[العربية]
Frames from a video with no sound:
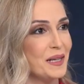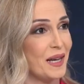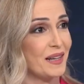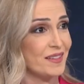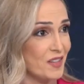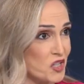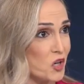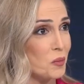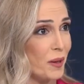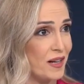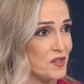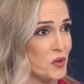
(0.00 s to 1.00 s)
لاقدر جاوب
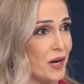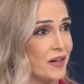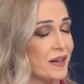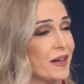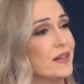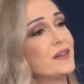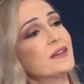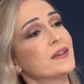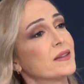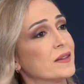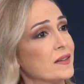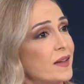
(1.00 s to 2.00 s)
على سؤالك
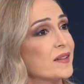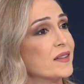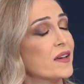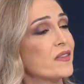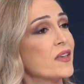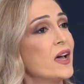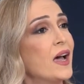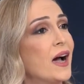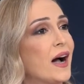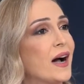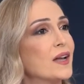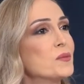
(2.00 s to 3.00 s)
خلينا نتحدث
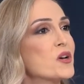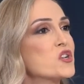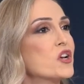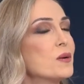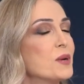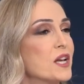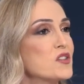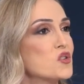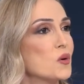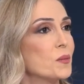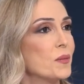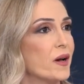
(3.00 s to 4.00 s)
عن ما جرى
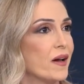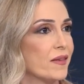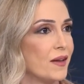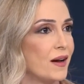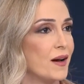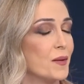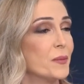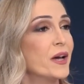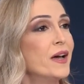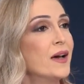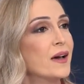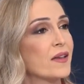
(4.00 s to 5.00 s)
بالاسهم هذا العام
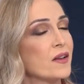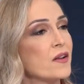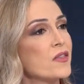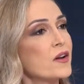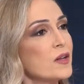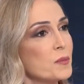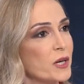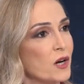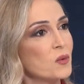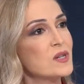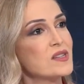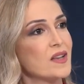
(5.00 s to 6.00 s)
اذا نظرنا من
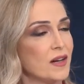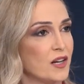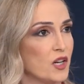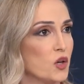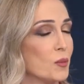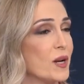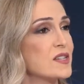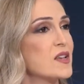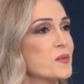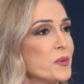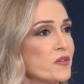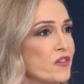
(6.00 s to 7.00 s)
اول السنه لليوم الاس
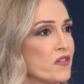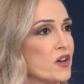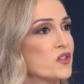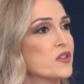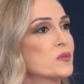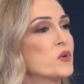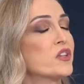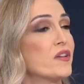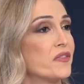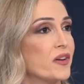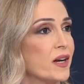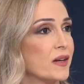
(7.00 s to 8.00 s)
ان بي 500
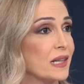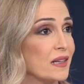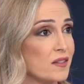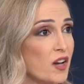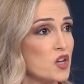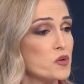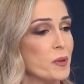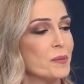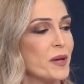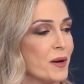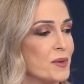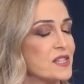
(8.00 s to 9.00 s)
مرتفع
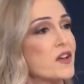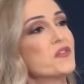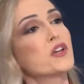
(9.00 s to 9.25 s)
13% بس صار في